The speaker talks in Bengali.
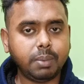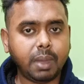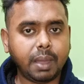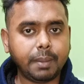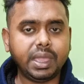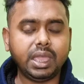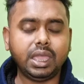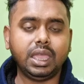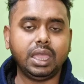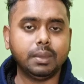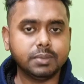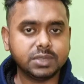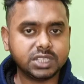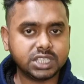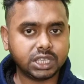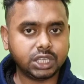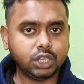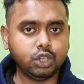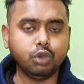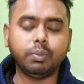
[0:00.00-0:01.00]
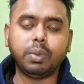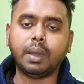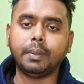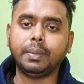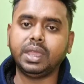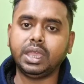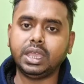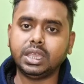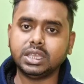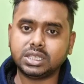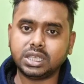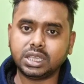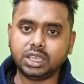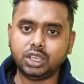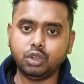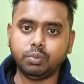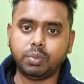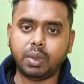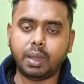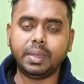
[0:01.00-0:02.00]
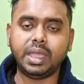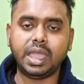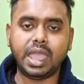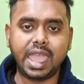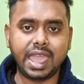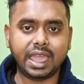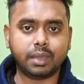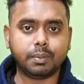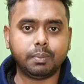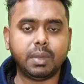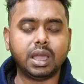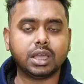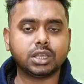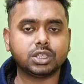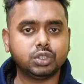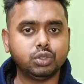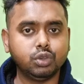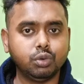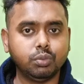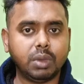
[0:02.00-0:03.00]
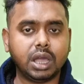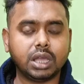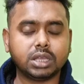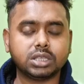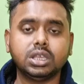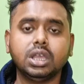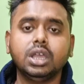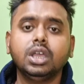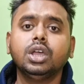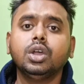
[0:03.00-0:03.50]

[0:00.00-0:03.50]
কি পাবে কিউ পাবে এসে কিউ পাবে এক মার্কস দু মার্কস